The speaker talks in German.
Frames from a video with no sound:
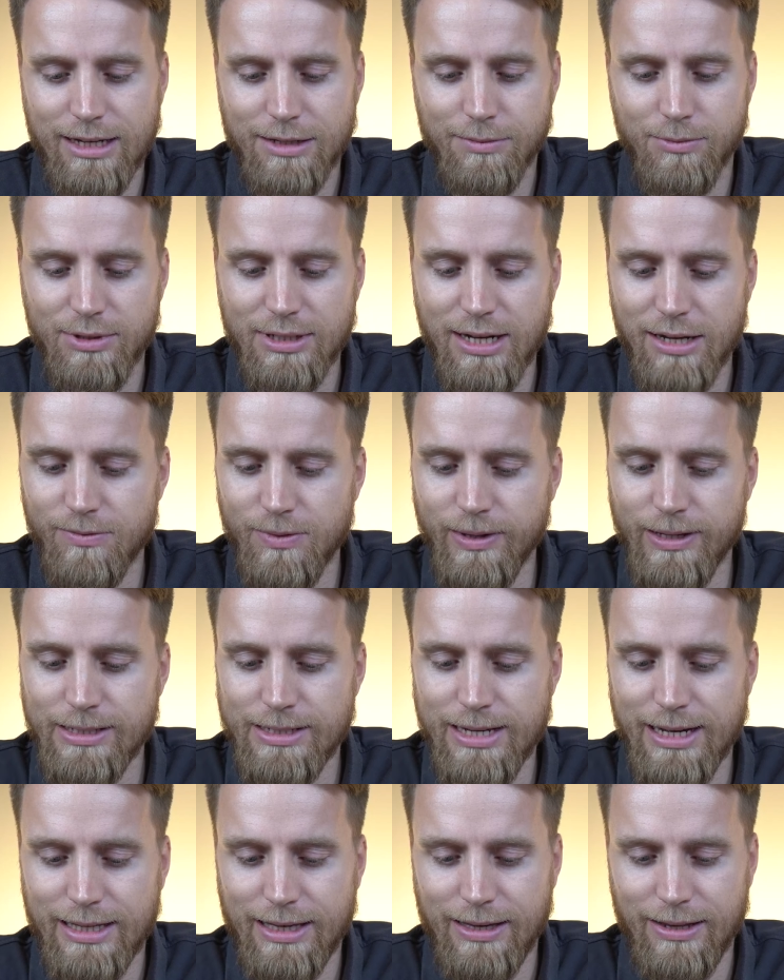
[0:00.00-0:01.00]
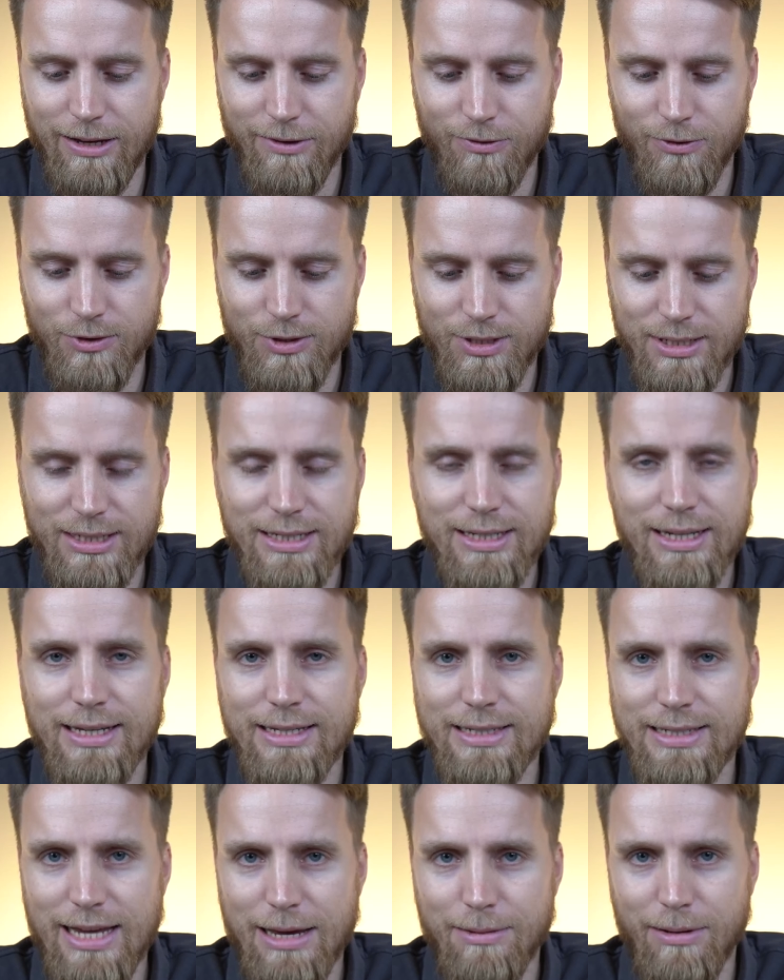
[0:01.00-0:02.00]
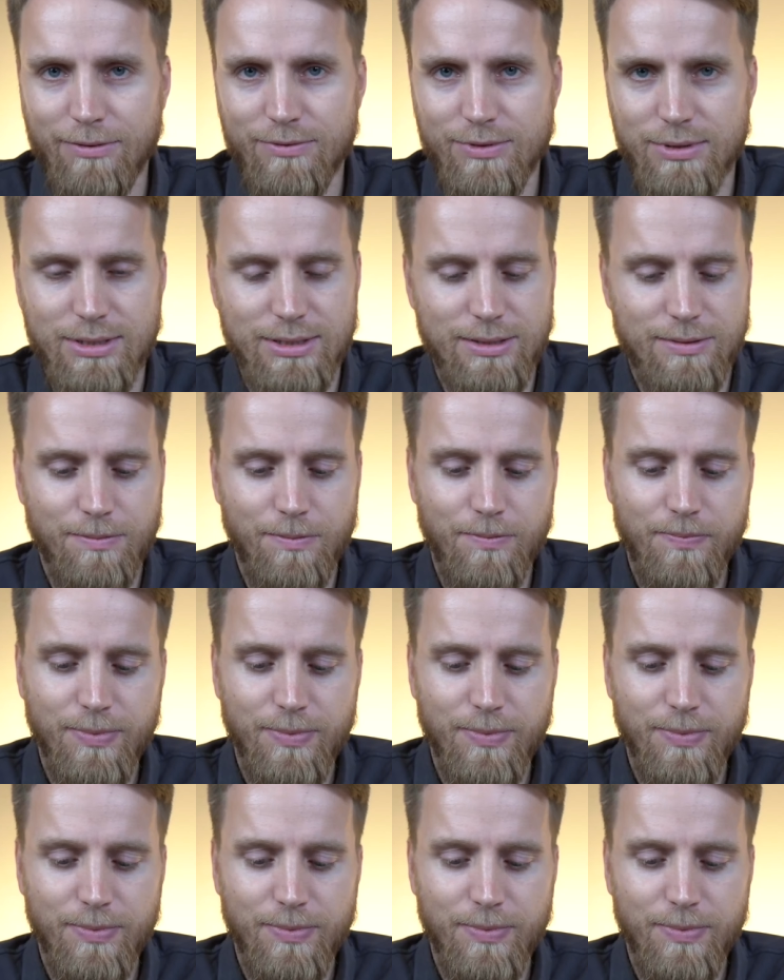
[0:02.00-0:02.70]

Das muss halt, wie gesagt, jeder für sich selber wissen.